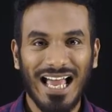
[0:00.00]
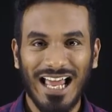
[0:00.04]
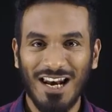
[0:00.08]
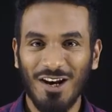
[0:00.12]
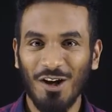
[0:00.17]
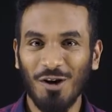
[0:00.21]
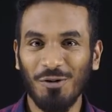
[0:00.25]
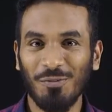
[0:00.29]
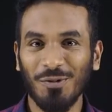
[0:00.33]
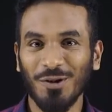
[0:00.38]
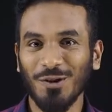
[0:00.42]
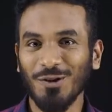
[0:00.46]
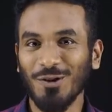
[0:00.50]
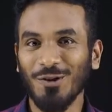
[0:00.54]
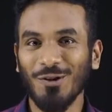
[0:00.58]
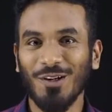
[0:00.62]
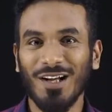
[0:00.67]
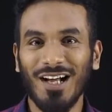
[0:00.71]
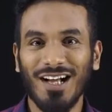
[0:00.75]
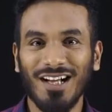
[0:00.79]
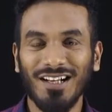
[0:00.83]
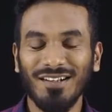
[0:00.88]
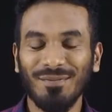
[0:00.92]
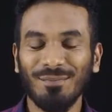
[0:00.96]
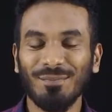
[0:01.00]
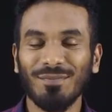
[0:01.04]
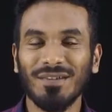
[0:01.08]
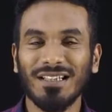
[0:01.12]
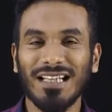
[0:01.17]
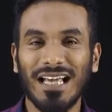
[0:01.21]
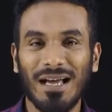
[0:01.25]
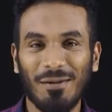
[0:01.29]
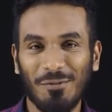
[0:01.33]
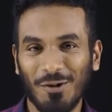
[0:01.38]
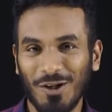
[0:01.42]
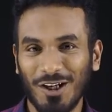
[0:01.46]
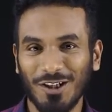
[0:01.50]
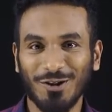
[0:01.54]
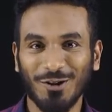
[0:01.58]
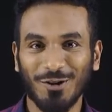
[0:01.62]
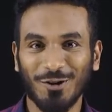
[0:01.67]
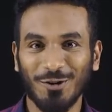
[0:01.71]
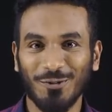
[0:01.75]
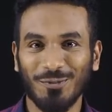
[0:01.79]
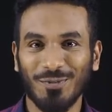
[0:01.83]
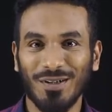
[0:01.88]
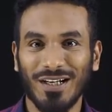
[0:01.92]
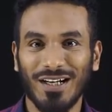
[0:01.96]
হ্যালো বন্ধুরা কেমন আছো
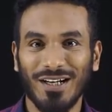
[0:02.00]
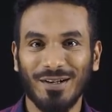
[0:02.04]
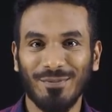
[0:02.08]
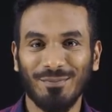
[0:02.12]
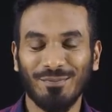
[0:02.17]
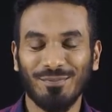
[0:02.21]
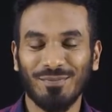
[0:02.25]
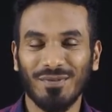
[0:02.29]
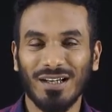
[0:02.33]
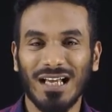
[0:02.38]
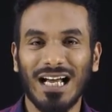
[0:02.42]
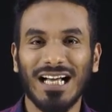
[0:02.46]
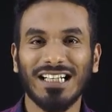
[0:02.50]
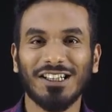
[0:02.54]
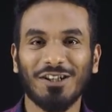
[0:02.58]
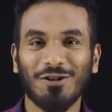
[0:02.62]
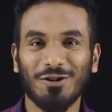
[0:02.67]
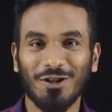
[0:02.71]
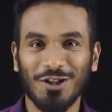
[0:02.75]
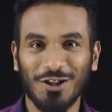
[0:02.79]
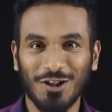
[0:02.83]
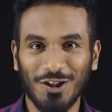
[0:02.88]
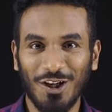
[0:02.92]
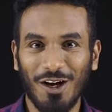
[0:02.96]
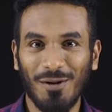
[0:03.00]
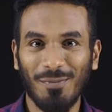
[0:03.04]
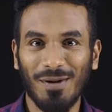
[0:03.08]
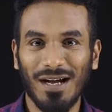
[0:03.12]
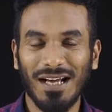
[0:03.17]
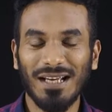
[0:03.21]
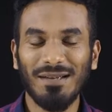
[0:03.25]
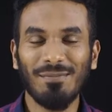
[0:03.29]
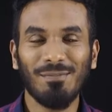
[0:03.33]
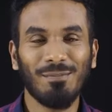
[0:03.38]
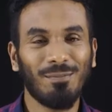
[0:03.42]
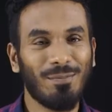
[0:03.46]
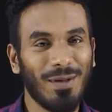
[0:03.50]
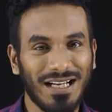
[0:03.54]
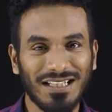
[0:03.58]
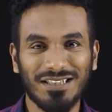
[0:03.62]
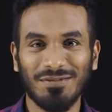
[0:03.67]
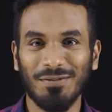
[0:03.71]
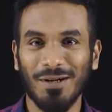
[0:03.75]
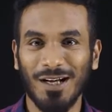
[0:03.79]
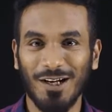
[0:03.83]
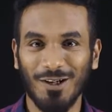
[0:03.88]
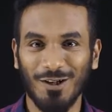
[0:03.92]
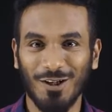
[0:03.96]
তোমরা আশা করি সবাই বেশ
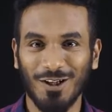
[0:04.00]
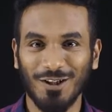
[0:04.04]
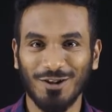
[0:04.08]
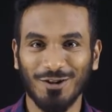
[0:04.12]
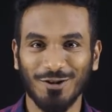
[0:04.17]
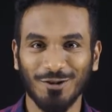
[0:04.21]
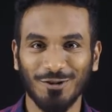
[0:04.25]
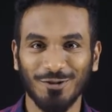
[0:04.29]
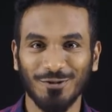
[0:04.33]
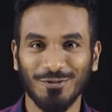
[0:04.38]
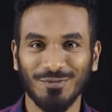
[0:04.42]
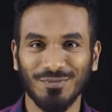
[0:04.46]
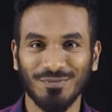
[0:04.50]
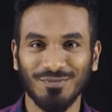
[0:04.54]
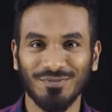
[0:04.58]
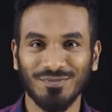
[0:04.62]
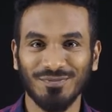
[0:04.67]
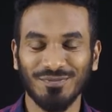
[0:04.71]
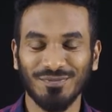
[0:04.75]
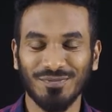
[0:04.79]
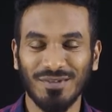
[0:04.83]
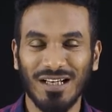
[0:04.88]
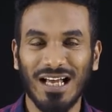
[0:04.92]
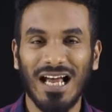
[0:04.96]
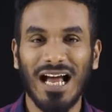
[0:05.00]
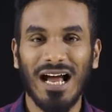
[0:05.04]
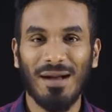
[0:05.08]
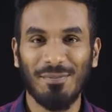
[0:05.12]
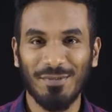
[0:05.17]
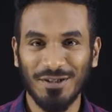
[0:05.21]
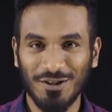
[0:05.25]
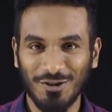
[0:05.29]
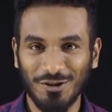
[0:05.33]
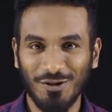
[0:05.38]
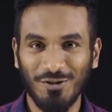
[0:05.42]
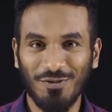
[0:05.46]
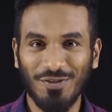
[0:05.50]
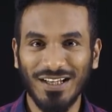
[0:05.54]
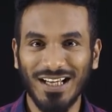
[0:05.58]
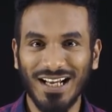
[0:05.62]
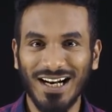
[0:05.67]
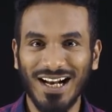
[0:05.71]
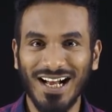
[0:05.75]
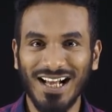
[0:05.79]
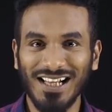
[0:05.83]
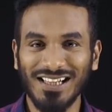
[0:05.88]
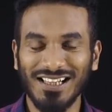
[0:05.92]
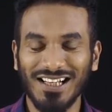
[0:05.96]
ভালো আছো আমি জুলফিকার
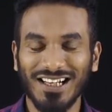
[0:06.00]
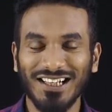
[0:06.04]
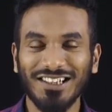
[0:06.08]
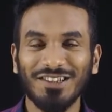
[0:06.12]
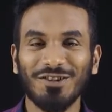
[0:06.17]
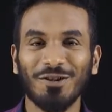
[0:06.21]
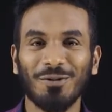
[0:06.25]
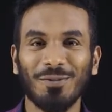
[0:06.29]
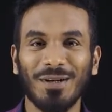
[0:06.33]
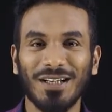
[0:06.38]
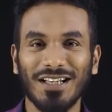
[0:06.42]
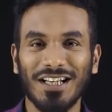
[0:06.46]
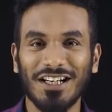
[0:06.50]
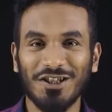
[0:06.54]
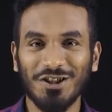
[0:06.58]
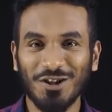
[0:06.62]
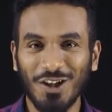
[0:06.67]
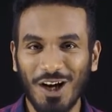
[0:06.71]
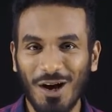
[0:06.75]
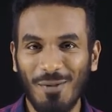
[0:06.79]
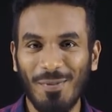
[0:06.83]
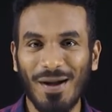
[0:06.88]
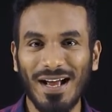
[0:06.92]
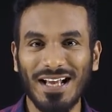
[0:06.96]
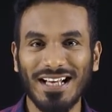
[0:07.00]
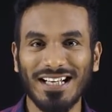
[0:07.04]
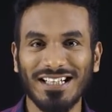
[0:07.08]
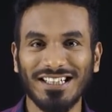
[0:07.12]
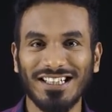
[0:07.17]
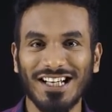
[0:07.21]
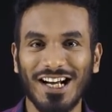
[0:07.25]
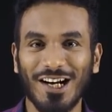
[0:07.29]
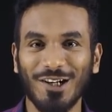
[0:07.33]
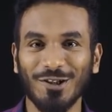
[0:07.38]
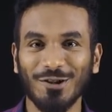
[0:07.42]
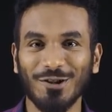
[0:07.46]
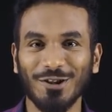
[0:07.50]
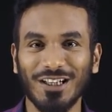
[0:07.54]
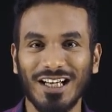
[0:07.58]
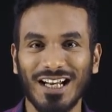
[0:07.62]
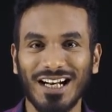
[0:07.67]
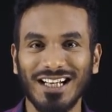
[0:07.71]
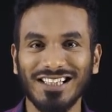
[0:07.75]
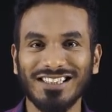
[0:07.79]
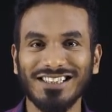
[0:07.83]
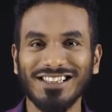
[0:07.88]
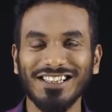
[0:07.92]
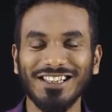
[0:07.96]
হায়দার তোমাদের সবাইকে স্বাগত
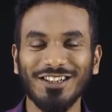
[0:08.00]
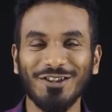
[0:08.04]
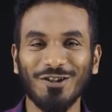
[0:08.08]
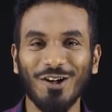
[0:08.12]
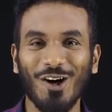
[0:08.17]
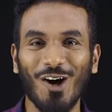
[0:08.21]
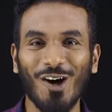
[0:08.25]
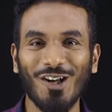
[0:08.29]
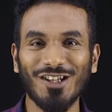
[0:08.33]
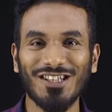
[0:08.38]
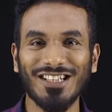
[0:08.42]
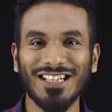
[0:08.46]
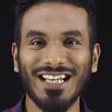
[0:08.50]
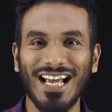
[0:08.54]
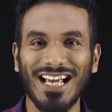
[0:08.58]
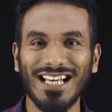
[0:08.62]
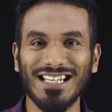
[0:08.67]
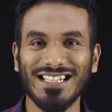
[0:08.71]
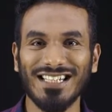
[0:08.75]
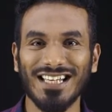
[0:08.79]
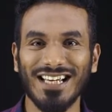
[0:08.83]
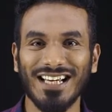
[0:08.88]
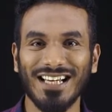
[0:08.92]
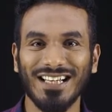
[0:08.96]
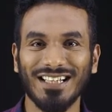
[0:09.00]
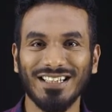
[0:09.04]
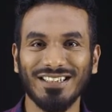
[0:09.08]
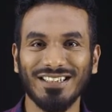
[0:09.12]
জানাচ্ছি গোজি এইটে